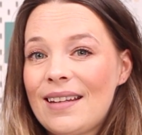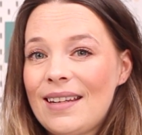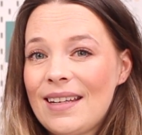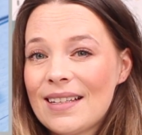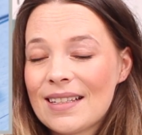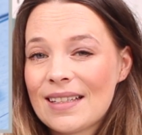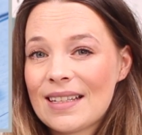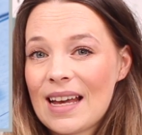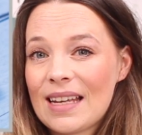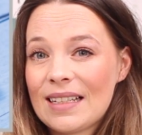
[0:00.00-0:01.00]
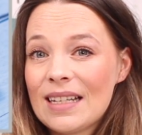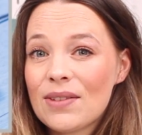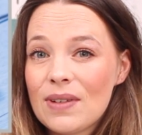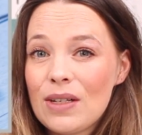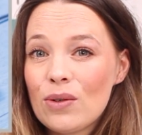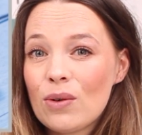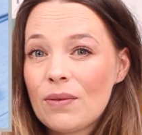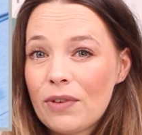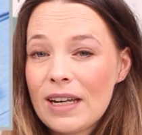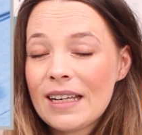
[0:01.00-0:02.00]
Lesezeichen. Das Video
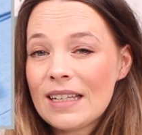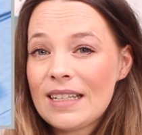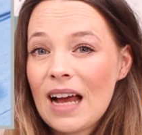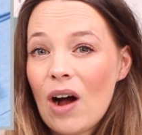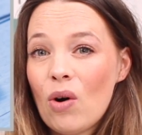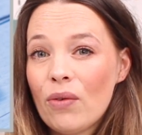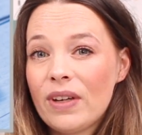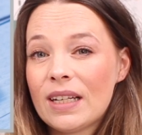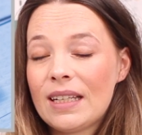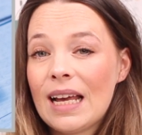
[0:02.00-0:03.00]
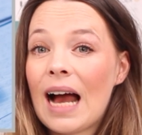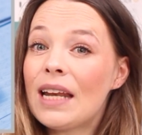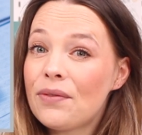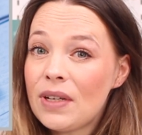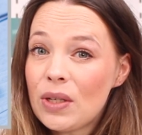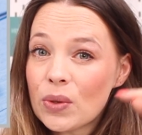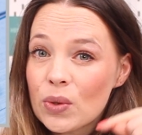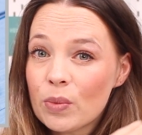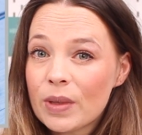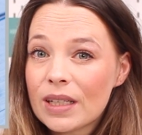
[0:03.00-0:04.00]
verlinke ich dir auch wieder hier. Alle
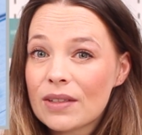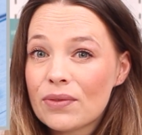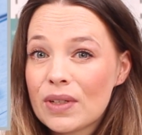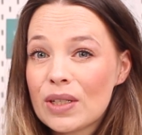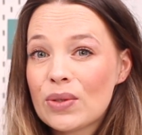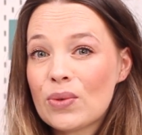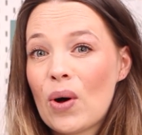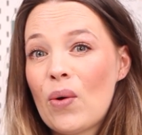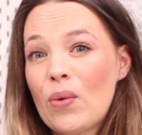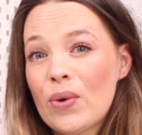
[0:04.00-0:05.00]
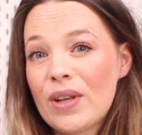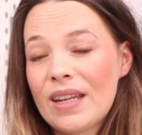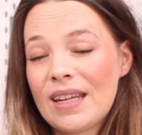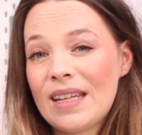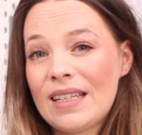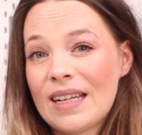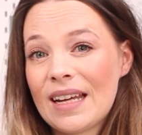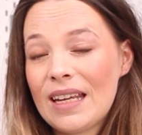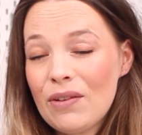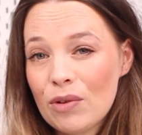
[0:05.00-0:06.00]
Videos übrigens findest du auch unten in
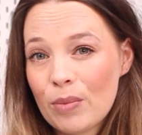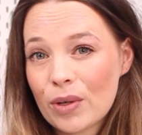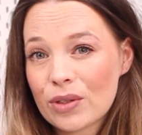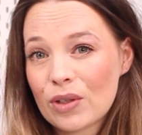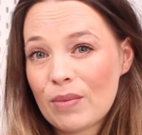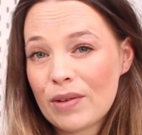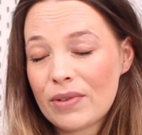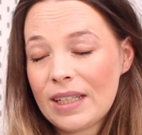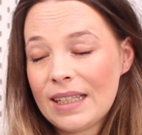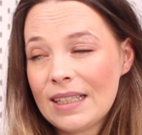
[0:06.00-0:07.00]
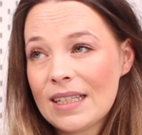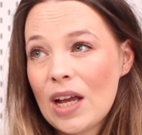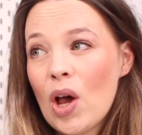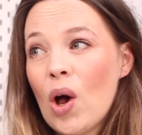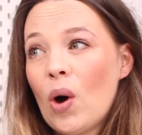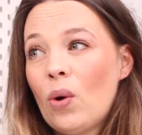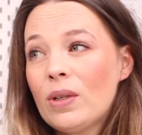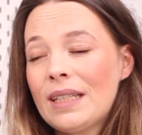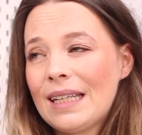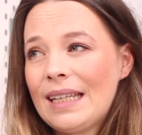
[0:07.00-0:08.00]
der Infobox nochmal verlinkt.
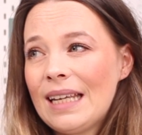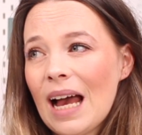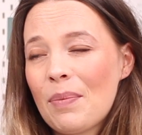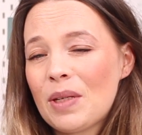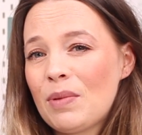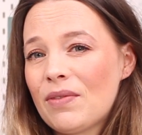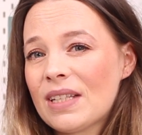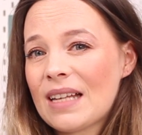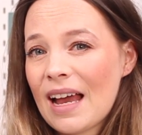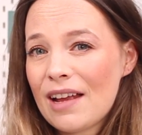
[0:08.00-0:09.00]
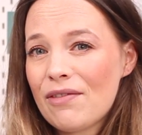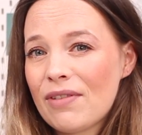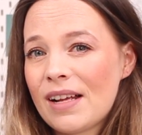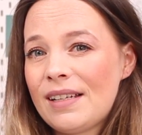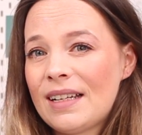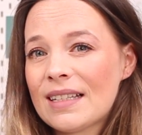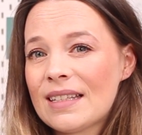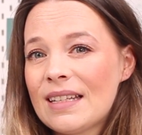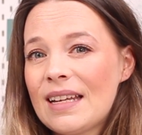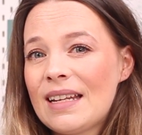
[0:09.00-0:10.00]
Und hier habe ich mir was einfallen
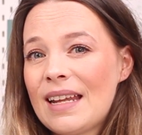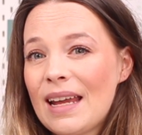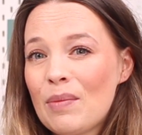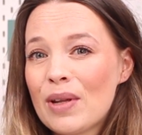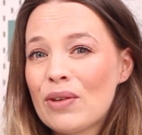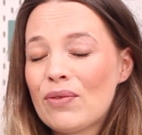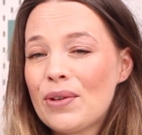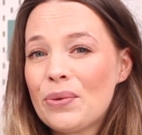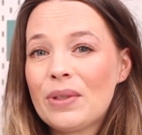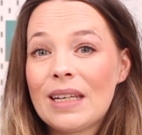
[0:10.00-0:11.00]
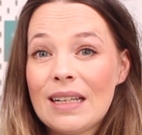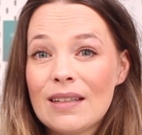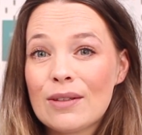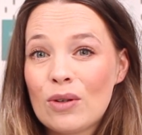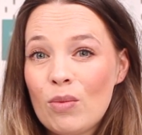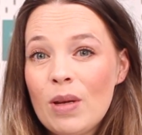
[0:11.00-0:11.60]
lassen, nämlich wie du jedes